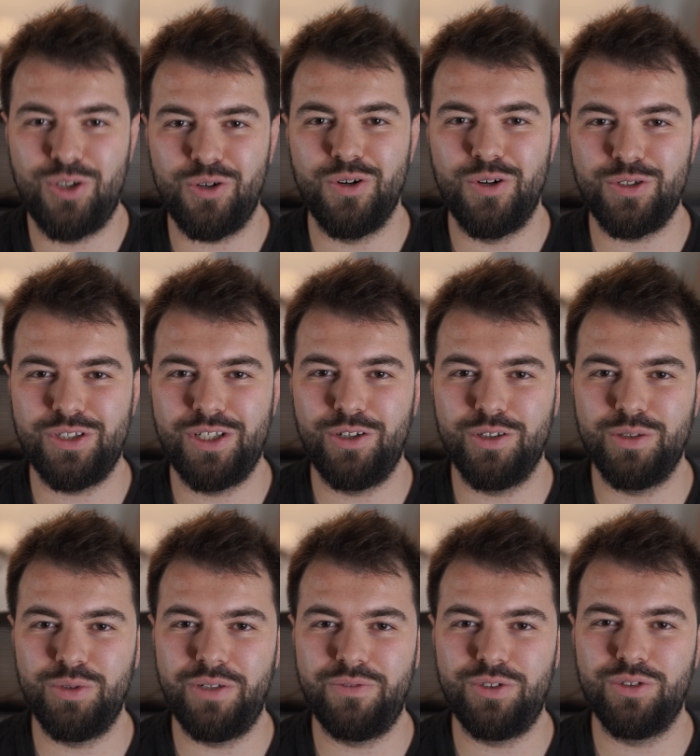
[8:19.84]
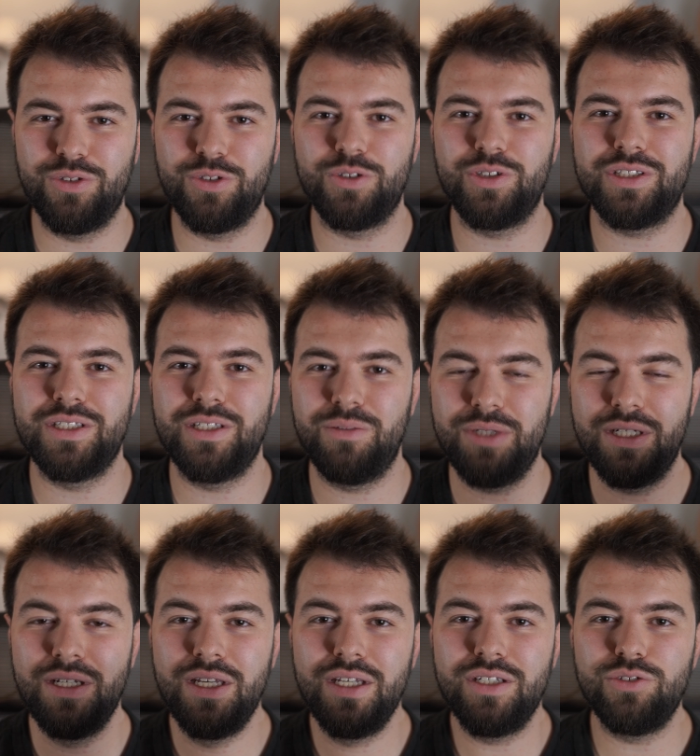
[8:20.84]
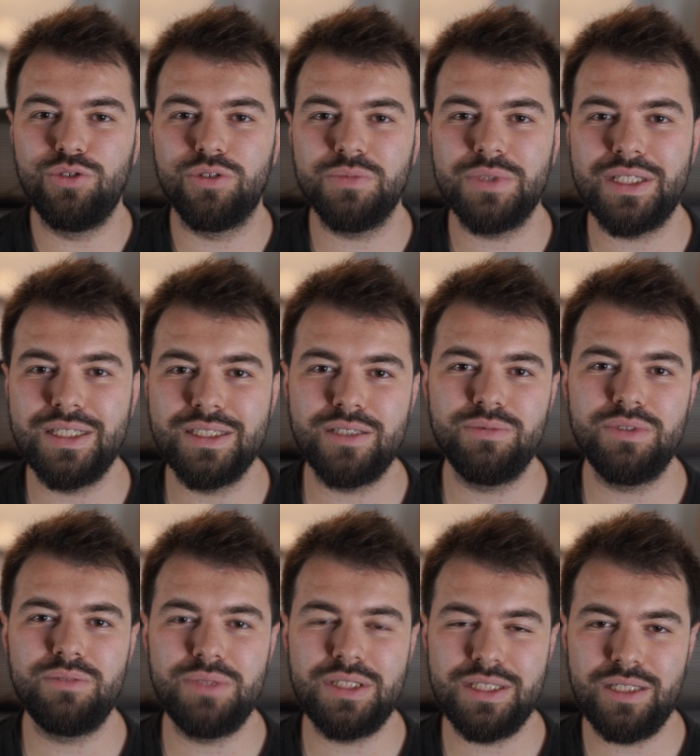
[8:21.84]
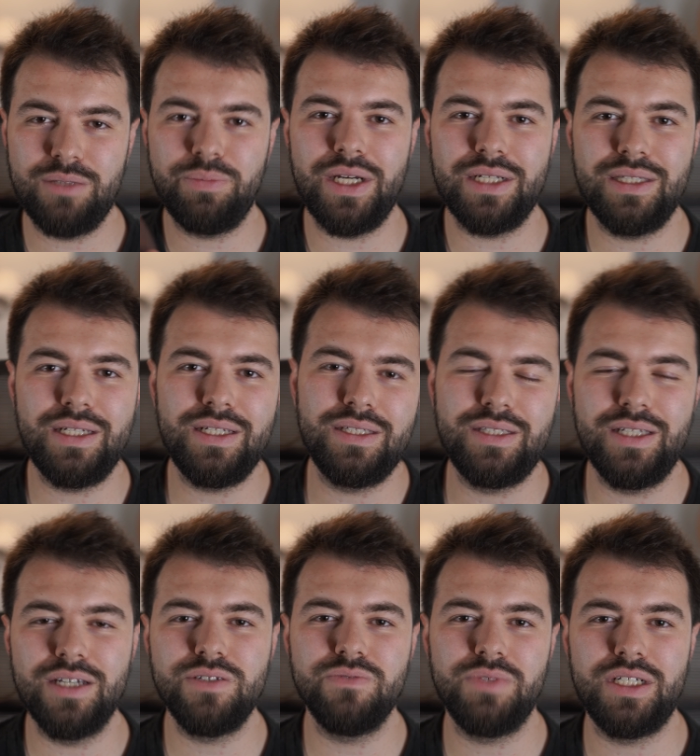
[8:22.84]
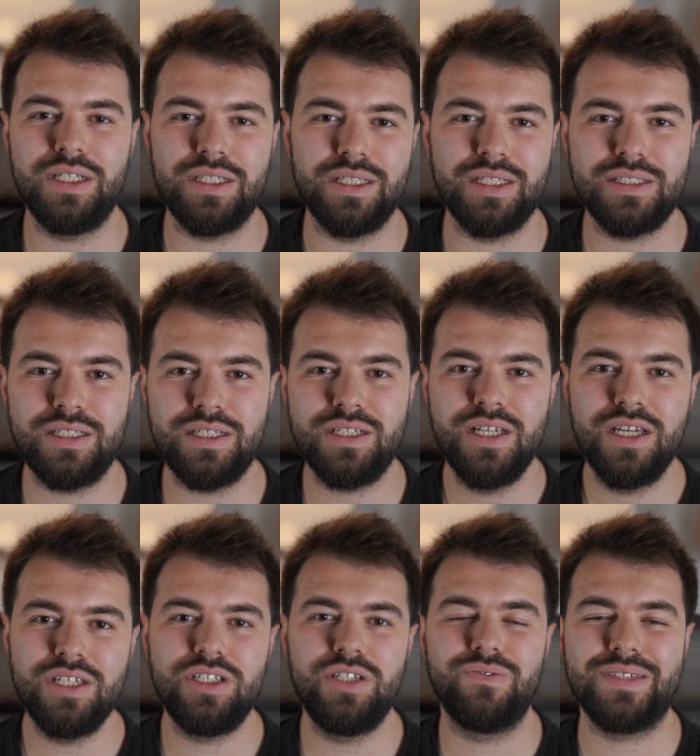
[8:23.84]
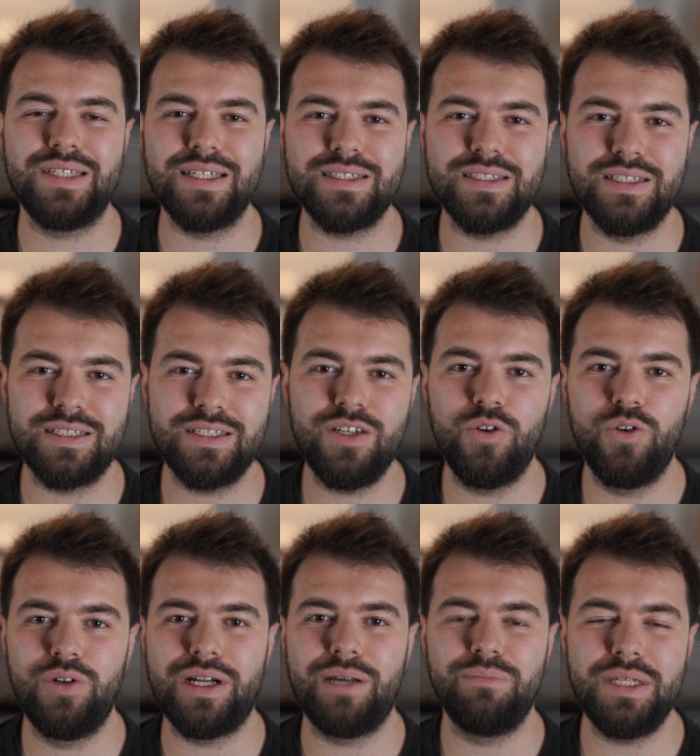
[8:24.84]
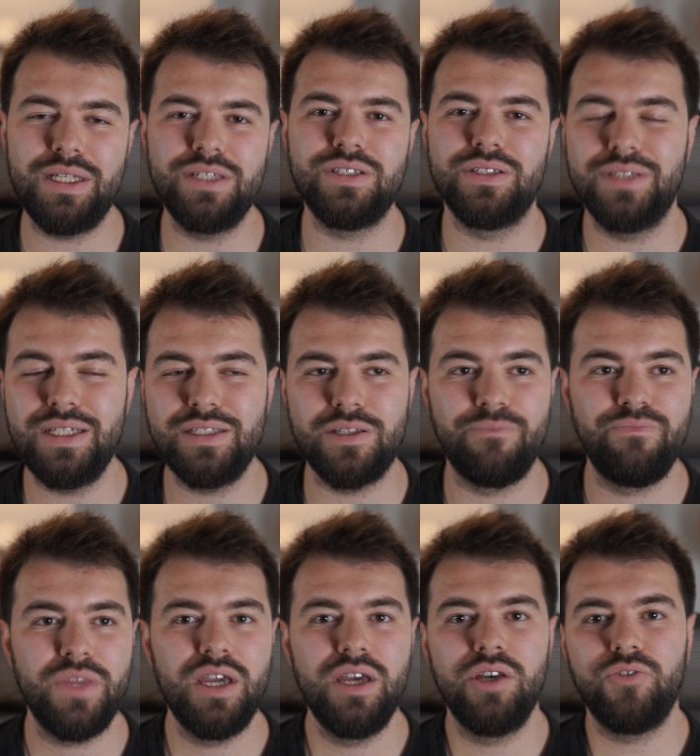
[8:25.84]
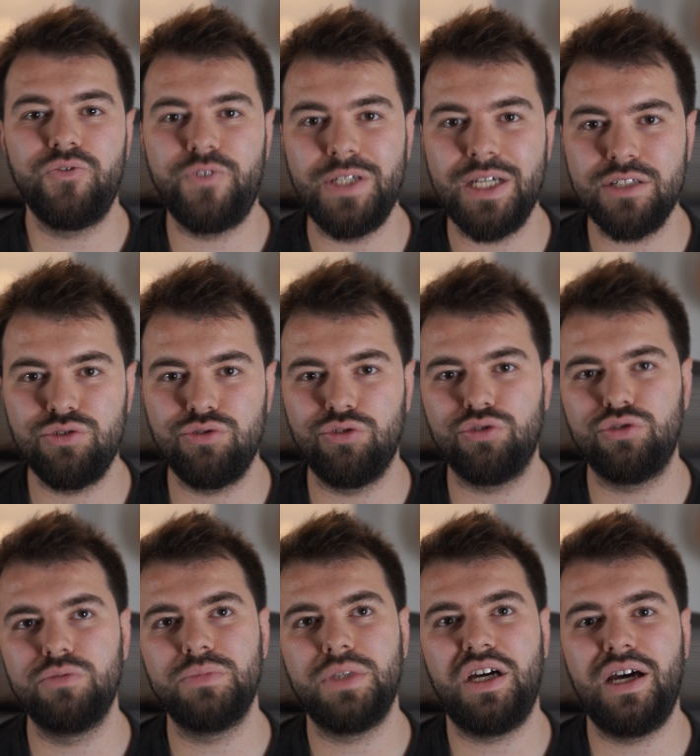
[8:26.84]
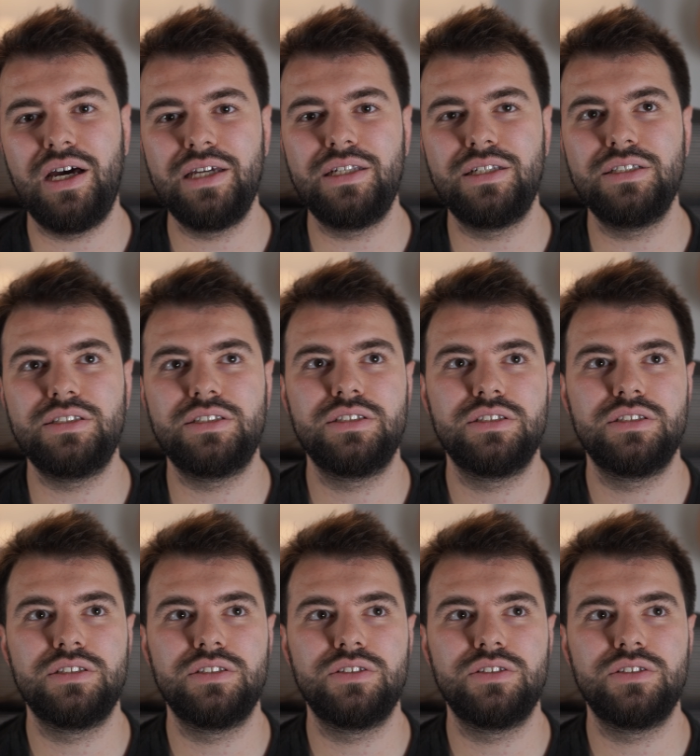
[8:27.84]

çok orijinal oldu böyle videonun ortasında ama yorumlara yazabilir. Bir adet partnere ihtiyacım var arkadaşlar. Çift danslarını öğrenmek için. Neyse. Fiyat sordum. Aylık